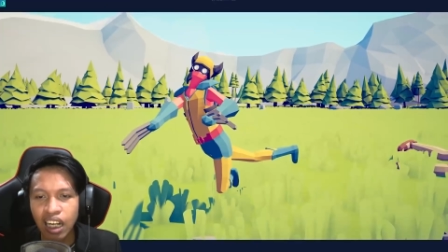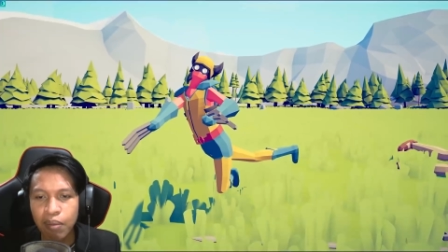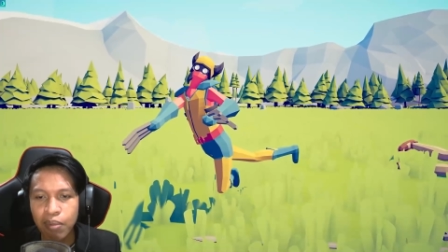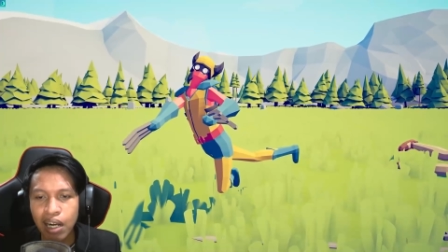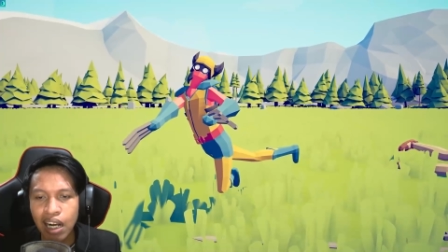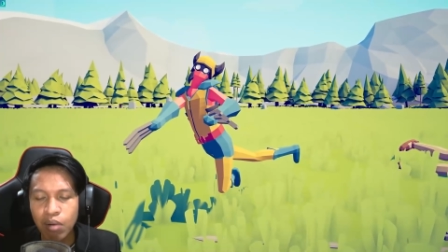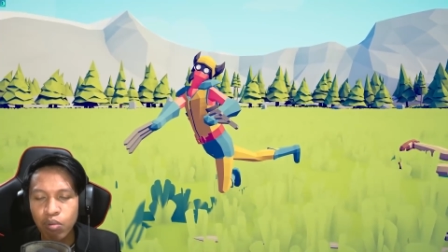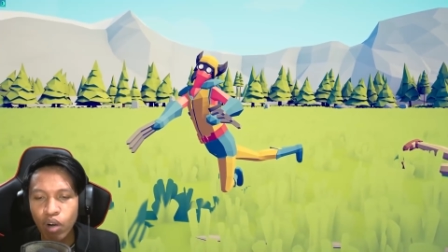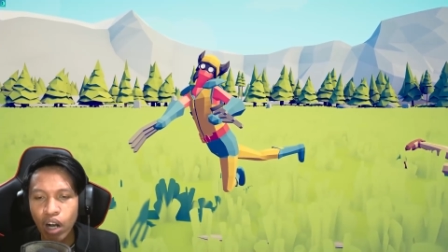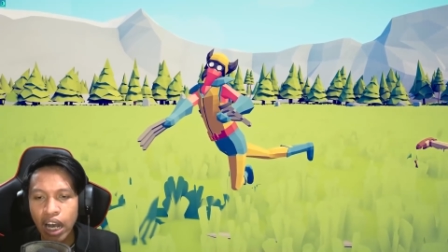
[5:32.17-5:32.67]

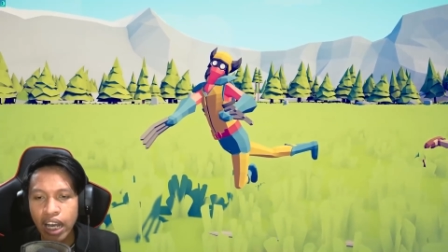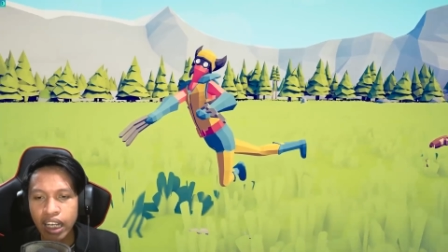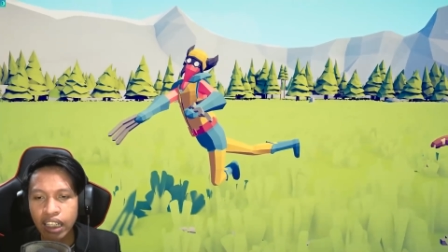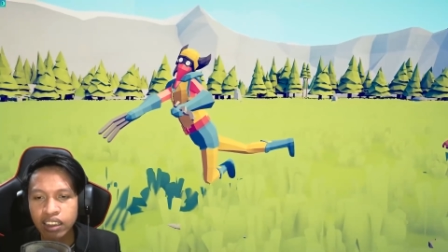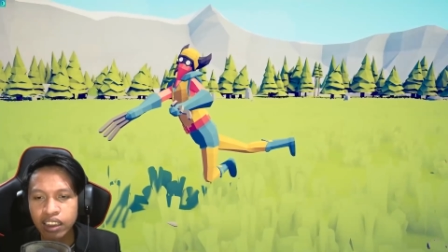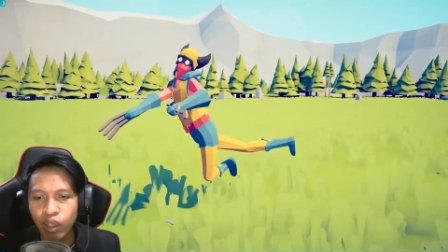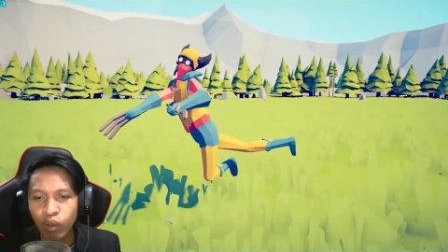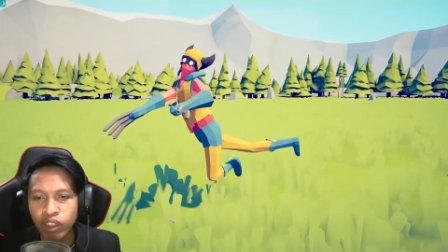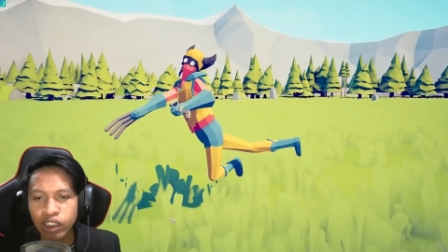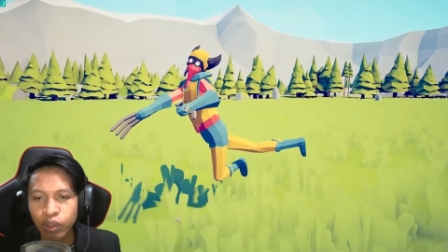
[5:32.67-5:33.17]
Kenapa kamu kayak
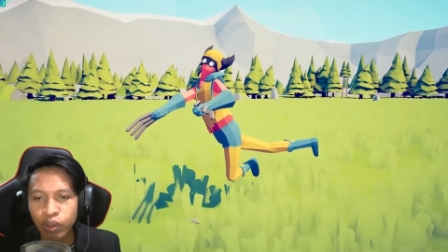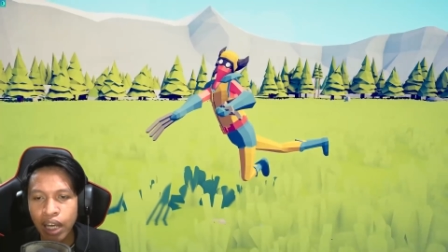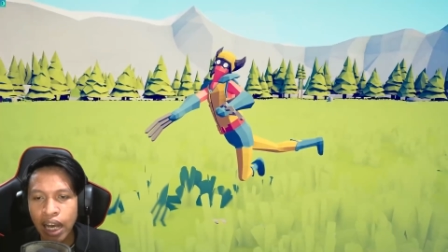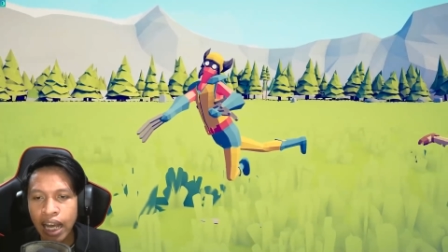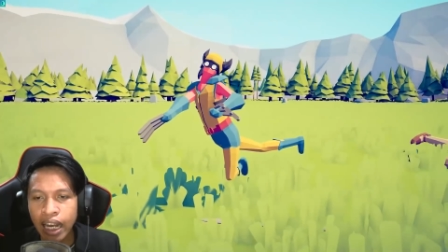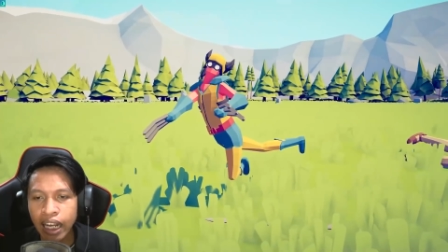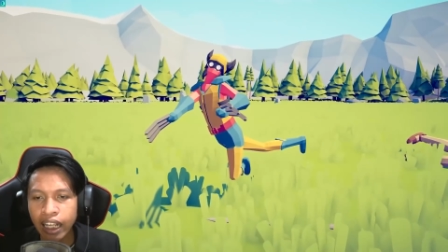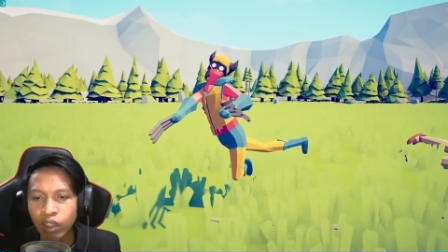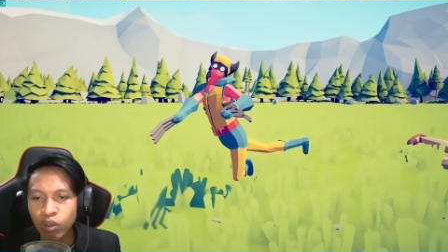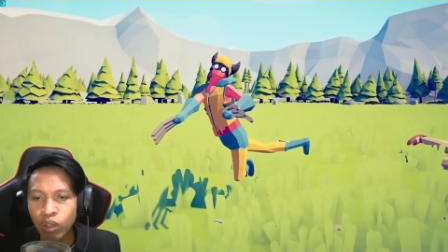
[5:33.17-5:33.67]
cewek-cewek
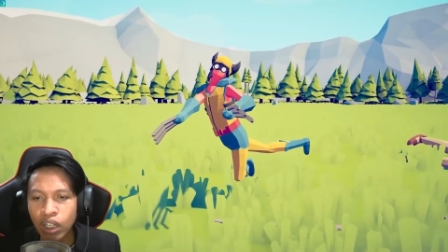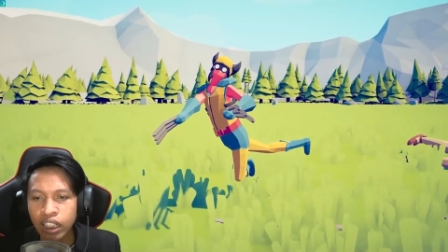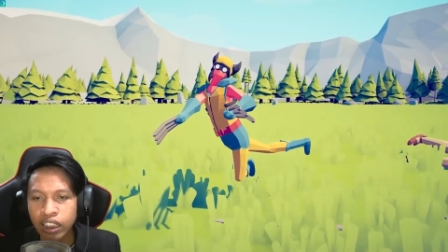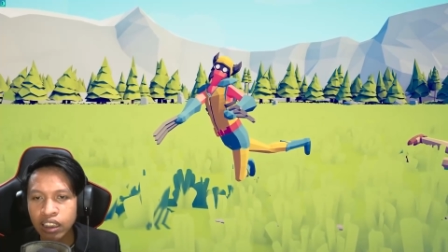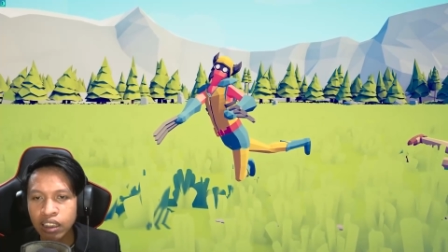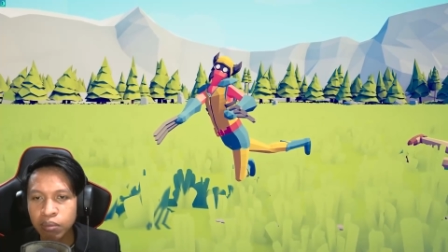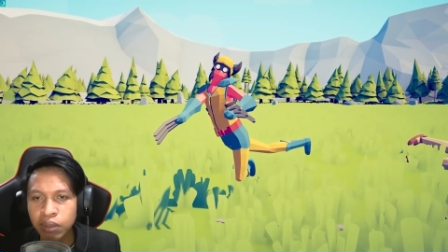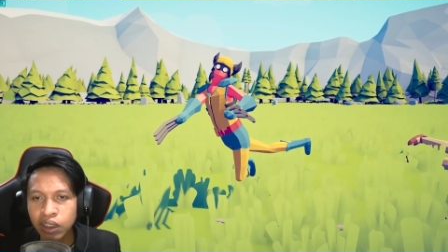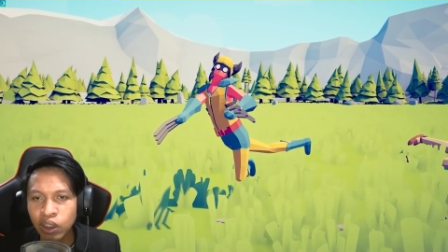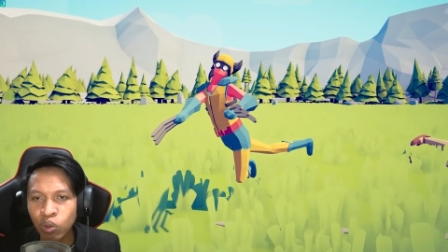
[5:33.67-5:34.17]
ala itu
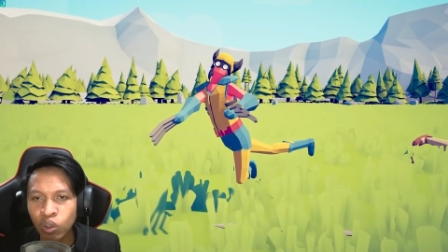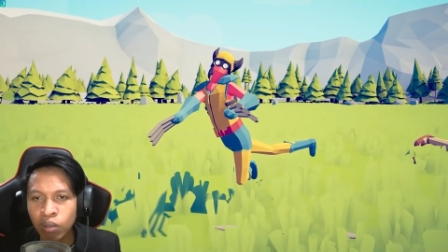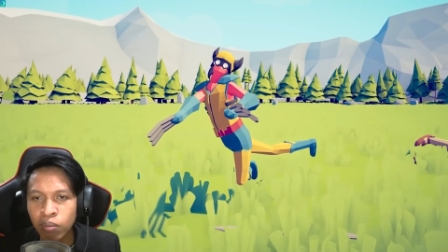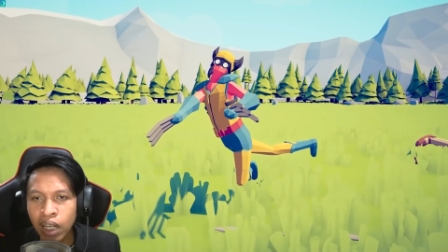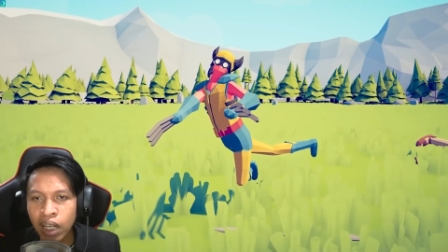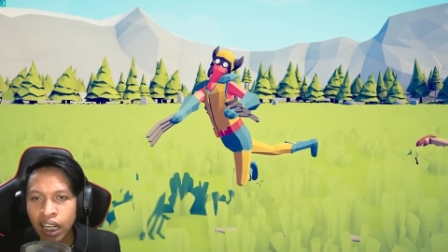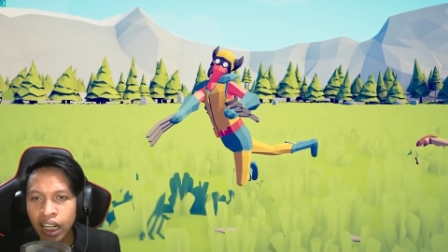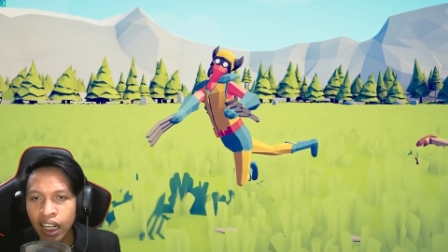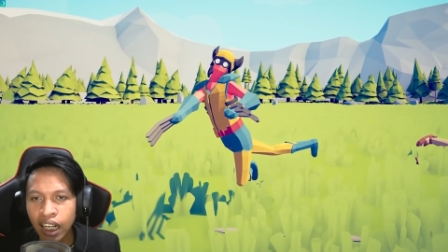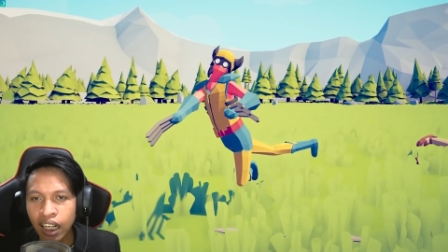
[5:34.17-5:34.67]
kakinya begitu ke
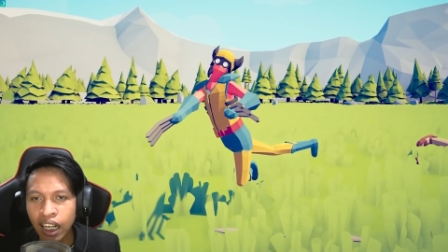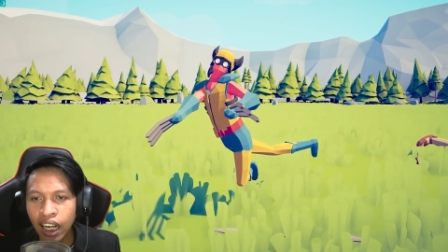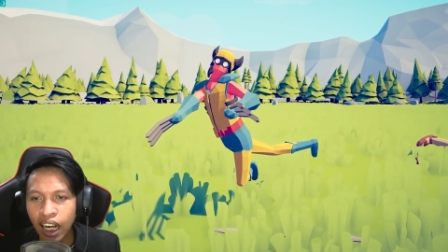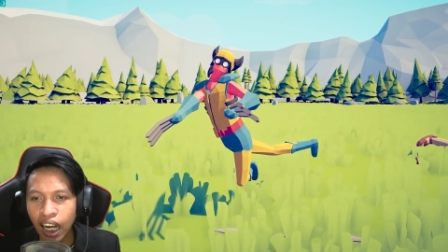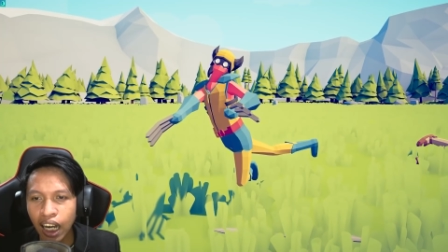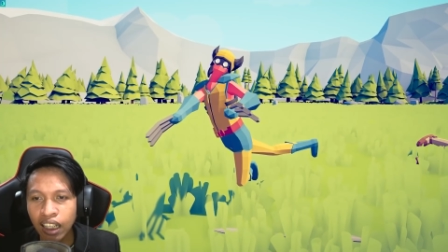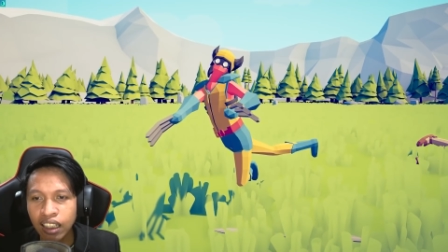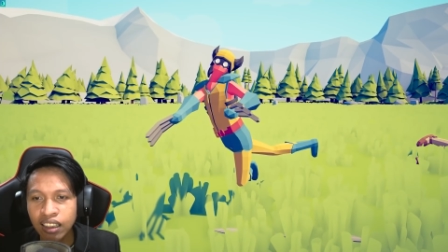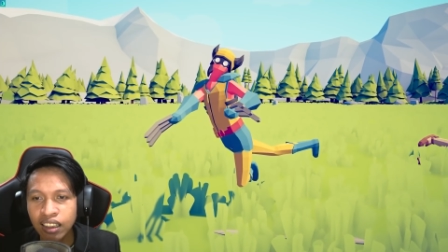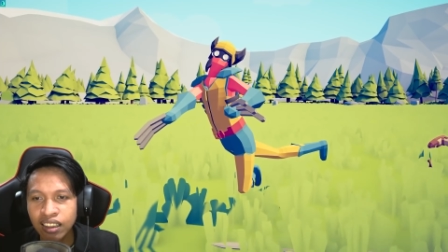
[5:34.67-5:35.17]
belakang?
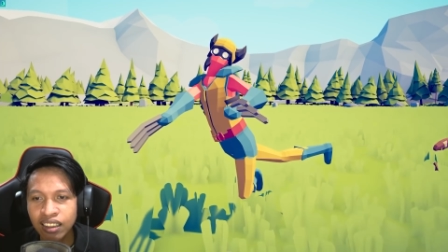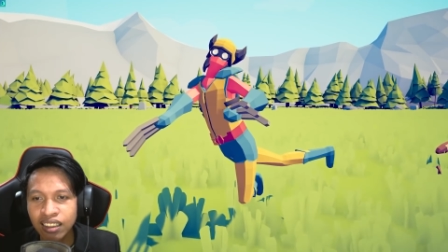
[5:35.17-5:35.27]
Hah?